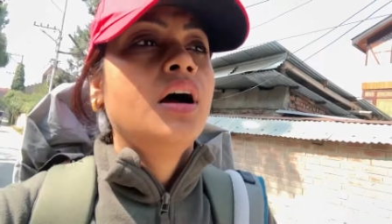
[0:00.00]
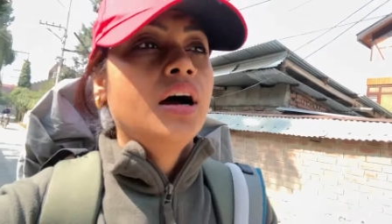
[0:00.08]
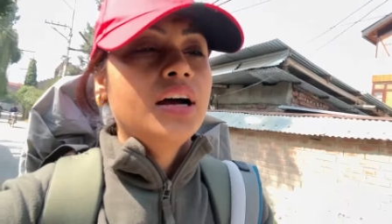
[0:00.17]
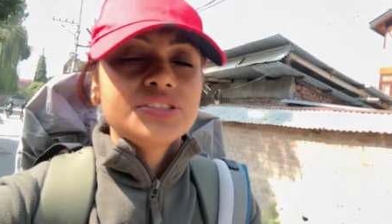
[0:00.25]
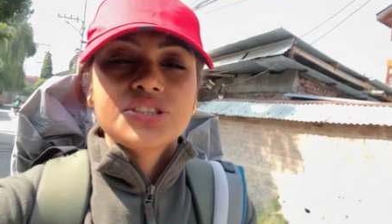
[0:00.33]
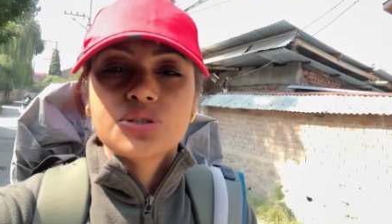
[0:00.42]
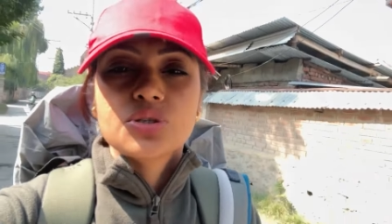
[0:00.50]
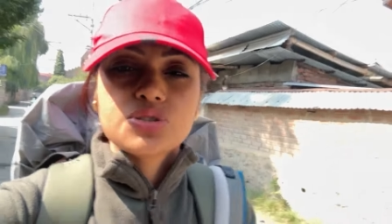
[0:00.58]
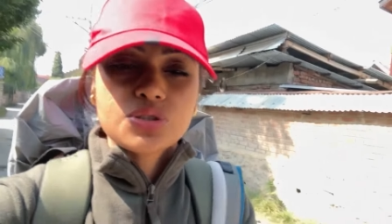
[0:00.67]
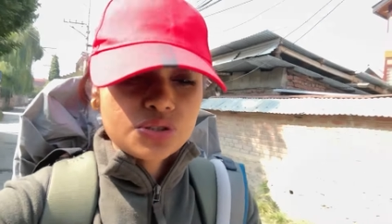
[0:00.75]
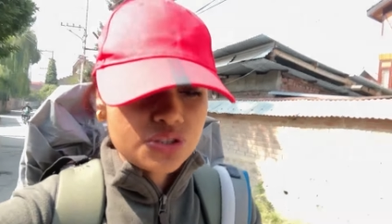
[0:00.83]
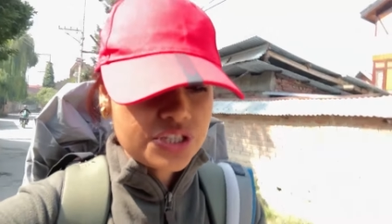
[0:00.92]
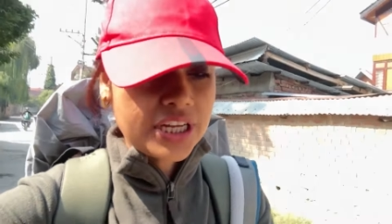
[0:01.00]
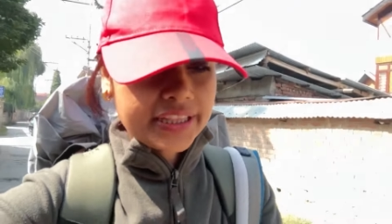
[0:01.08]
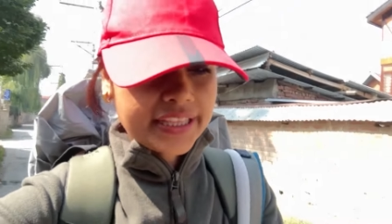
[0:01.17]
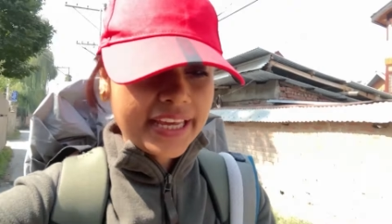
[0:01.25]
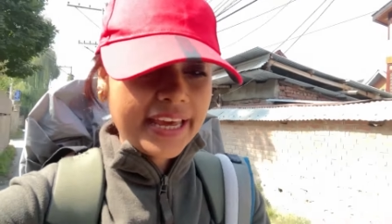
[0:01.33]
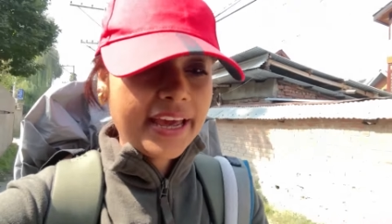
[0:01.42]
हाँ जी दोस्तों तो चलते
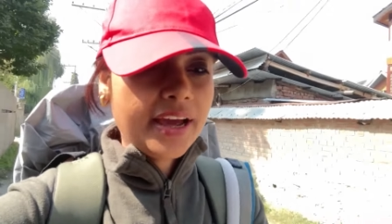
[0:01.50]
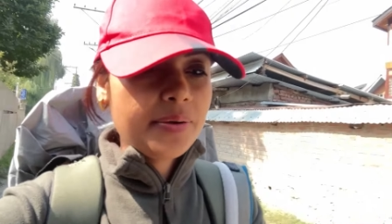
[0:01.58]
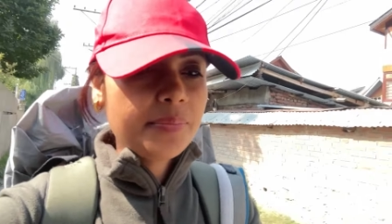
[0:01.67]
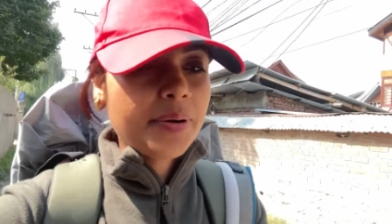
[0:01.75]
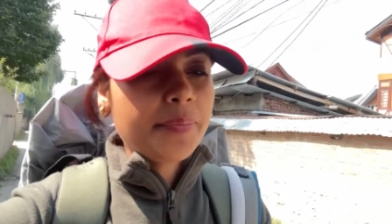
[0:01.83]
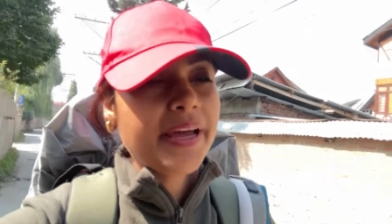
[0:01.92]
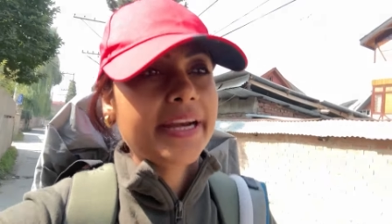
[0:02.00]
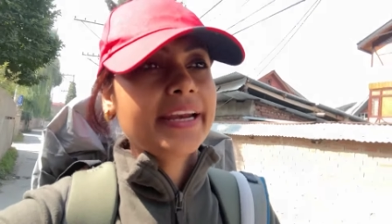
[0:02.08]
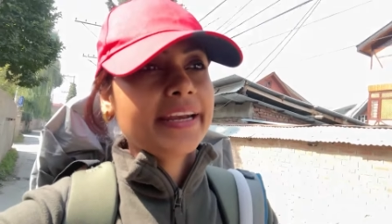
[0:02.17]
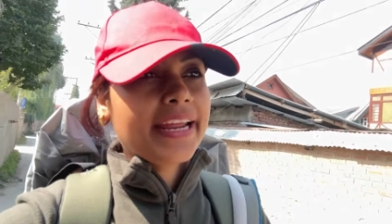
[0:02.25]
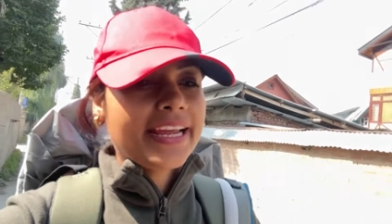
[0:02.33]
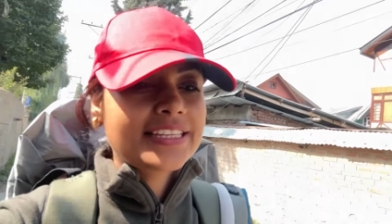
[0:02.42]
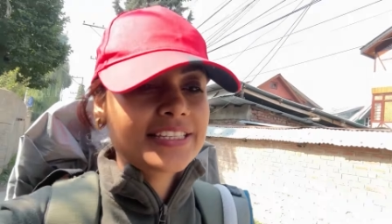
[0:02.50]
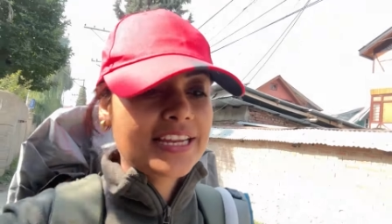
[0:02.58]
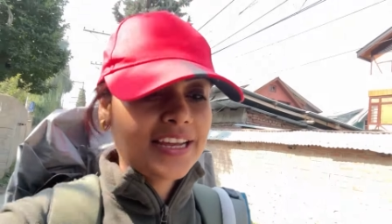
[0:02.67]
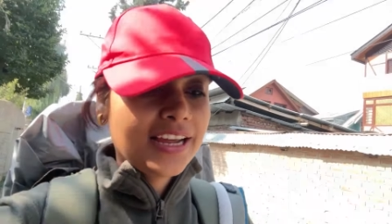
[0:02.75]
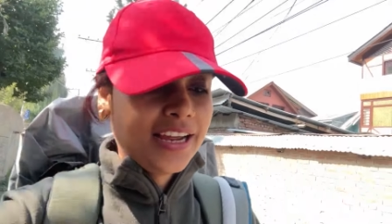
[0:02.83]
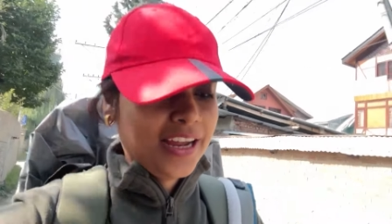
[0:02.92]
हैं हम हमारे नेक्स्ट
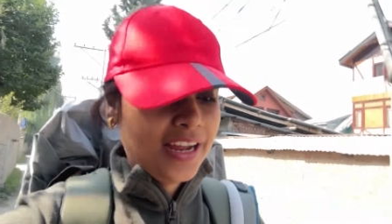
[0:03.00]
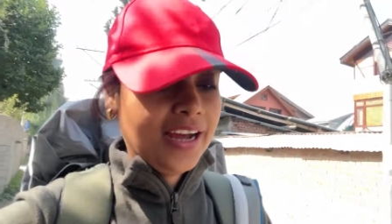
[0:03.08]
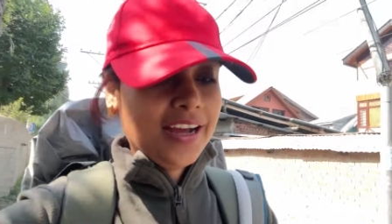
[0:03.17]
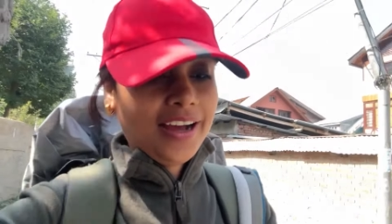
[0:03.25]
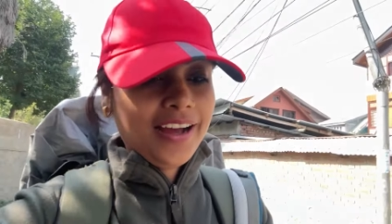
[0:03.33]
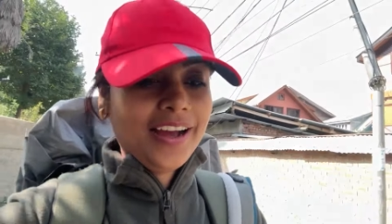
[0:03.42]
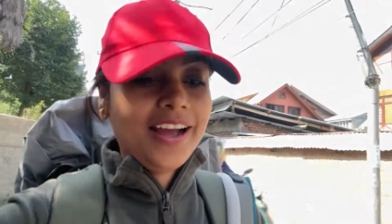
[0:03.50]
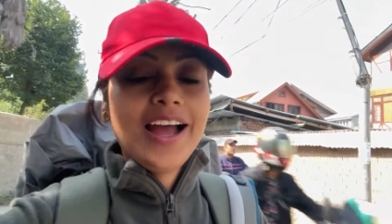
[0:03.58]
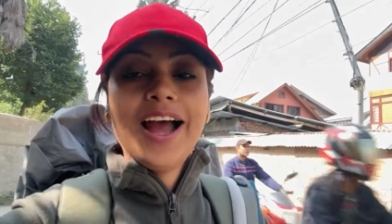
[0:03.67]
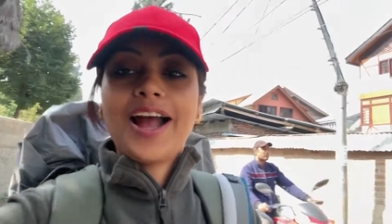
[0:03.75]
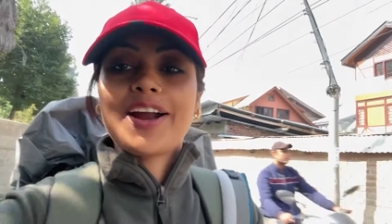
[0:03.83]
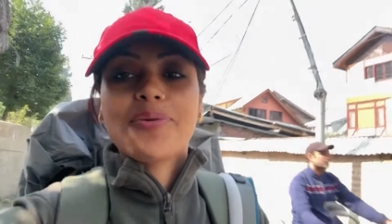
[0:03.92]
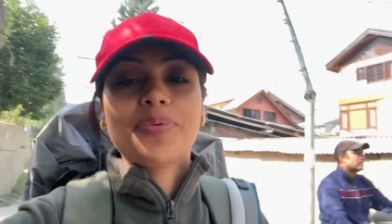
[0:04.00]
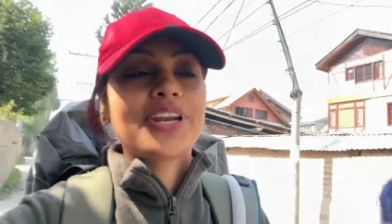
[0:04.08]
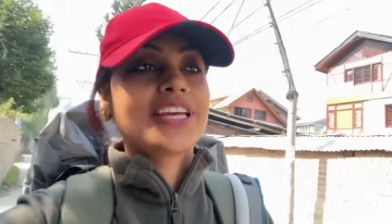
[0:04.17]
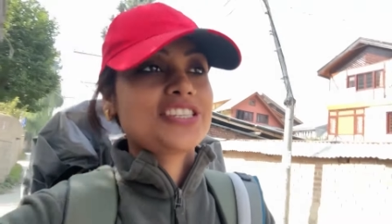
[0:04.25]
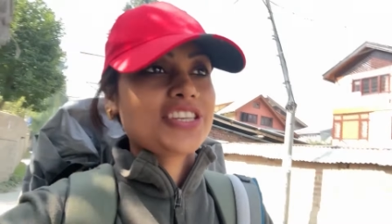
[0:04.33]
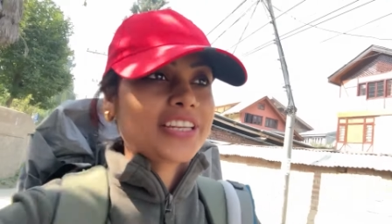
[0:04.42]

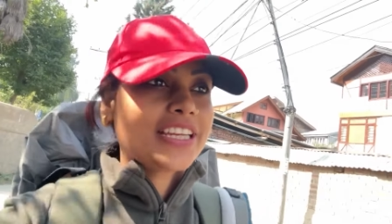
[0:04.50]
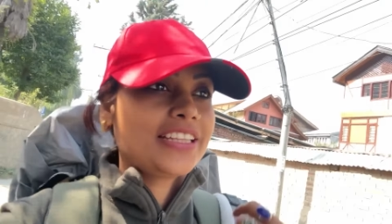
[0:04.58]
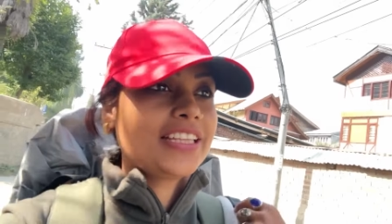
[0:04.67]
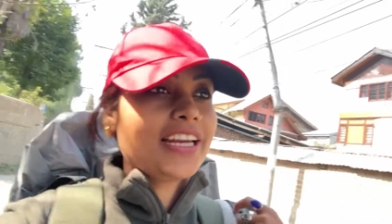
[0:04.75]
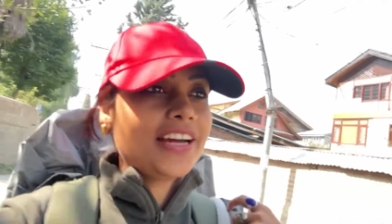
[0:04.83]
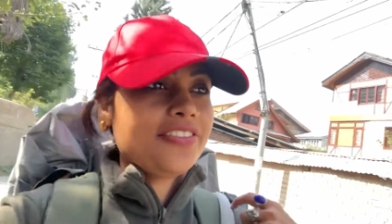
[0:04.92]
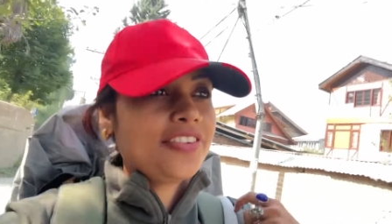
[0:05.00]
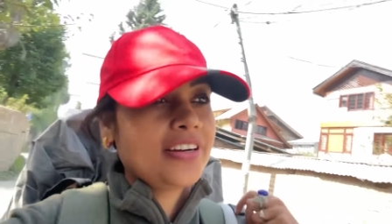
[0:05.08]
एकोमोडेशन की तरफ